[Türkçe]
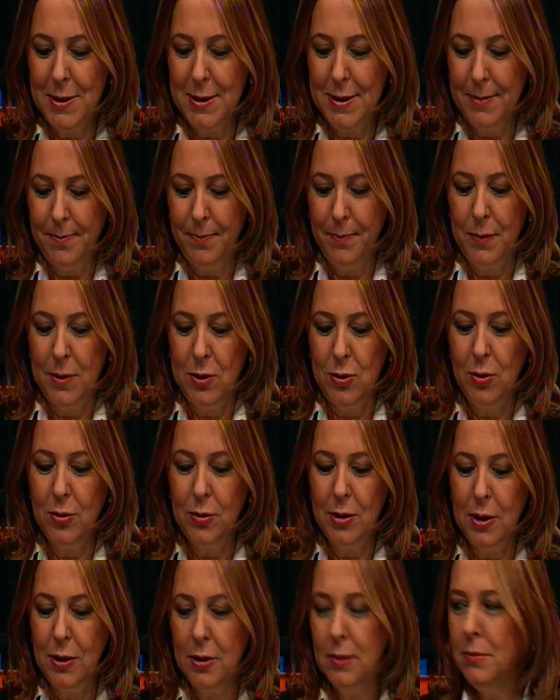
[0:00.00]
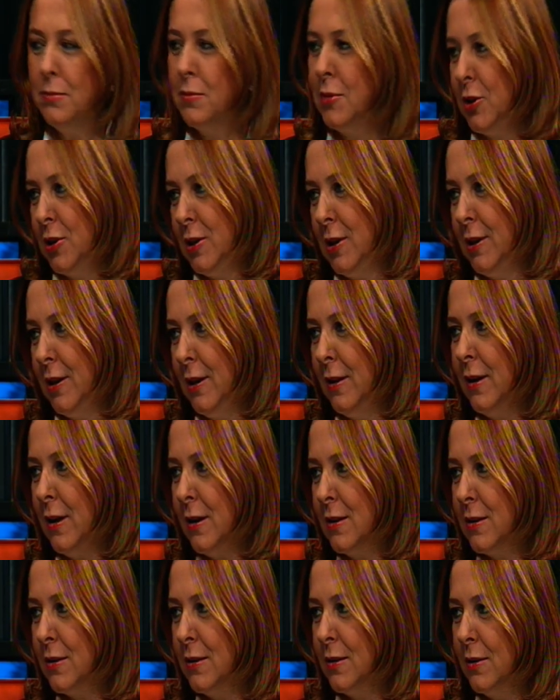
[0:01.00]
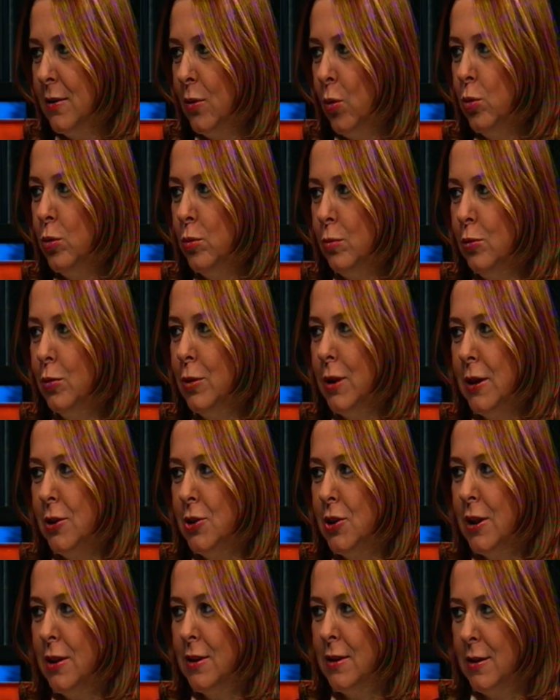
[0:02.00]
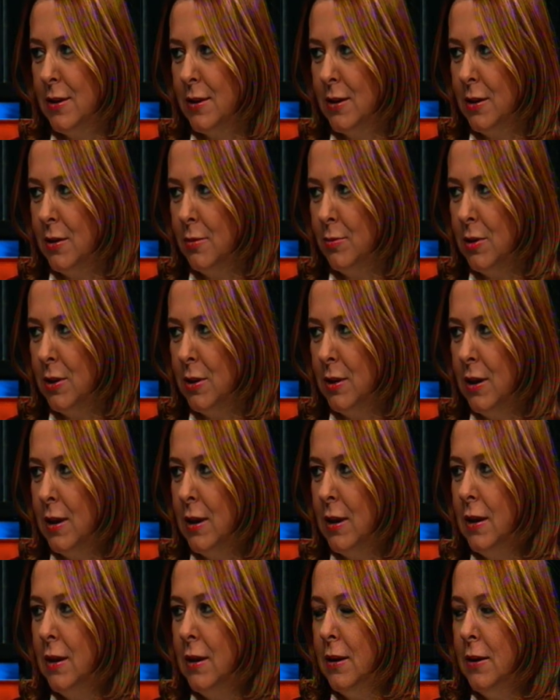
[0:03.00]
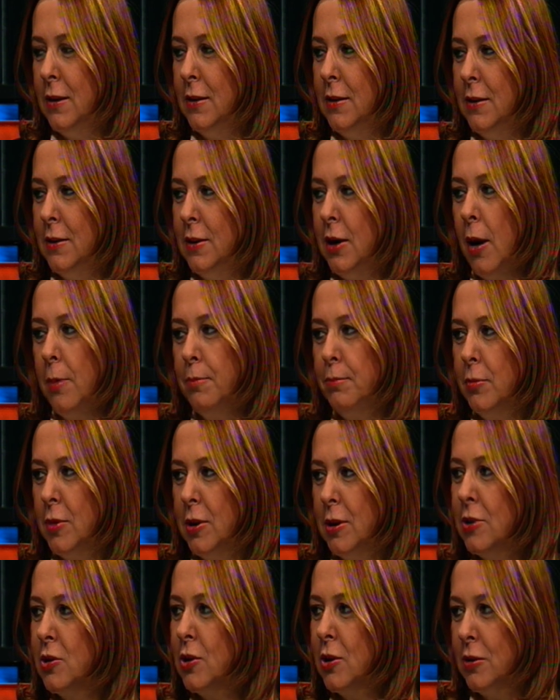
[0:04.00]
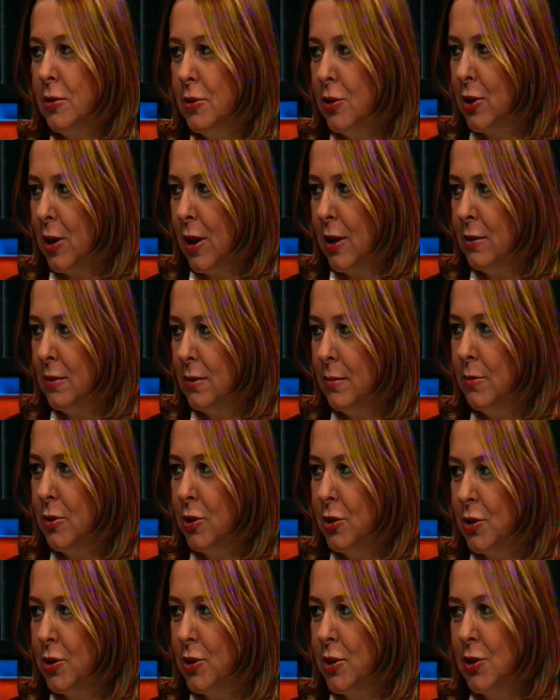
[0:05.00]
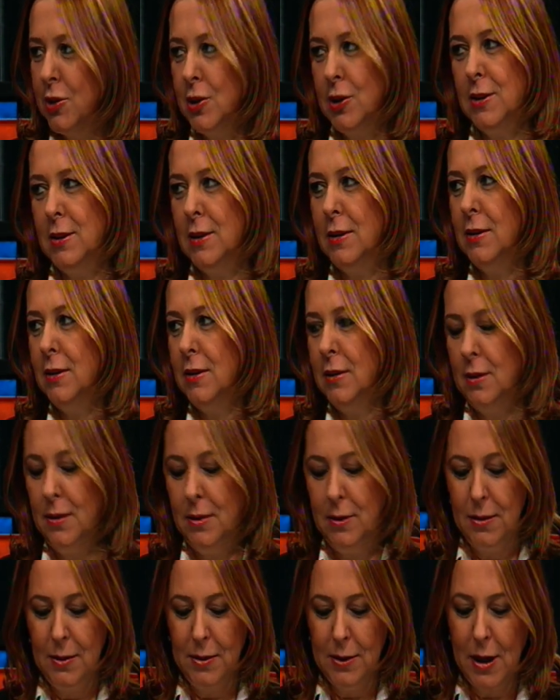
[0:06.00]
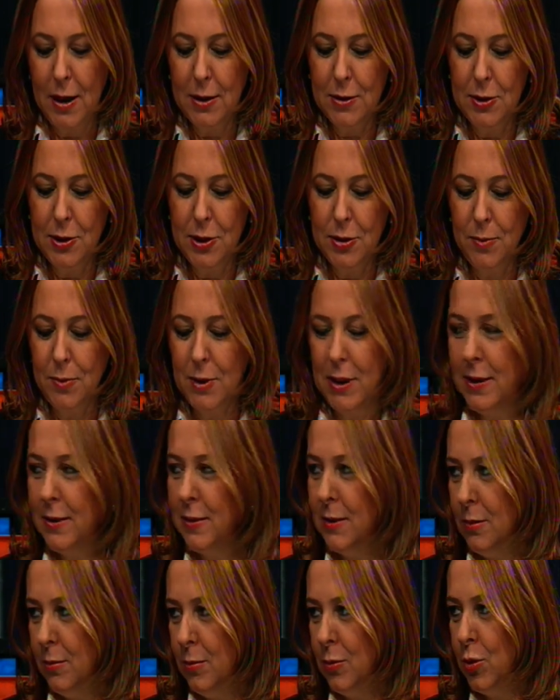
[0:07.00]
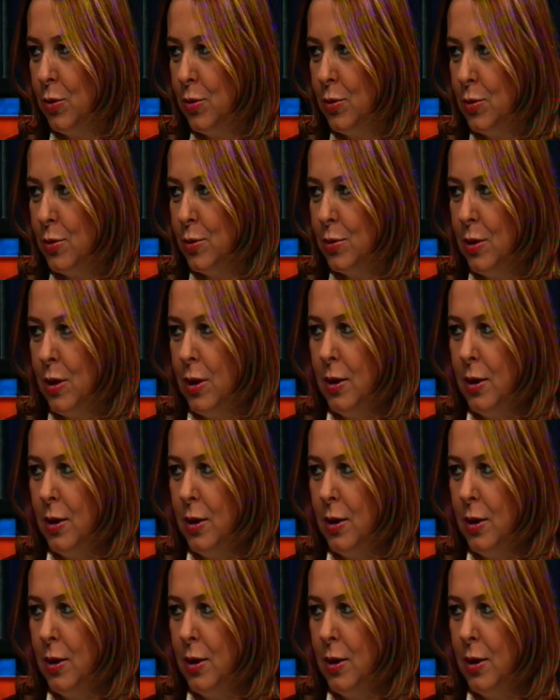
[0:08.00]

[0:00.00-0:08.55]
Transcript: biz çok yalın bir şekilde aslında olumlu gelecek tasarımı e, yapmaya çalışan bakış açısı, e, yaklaşım diye tanımlıyoruz.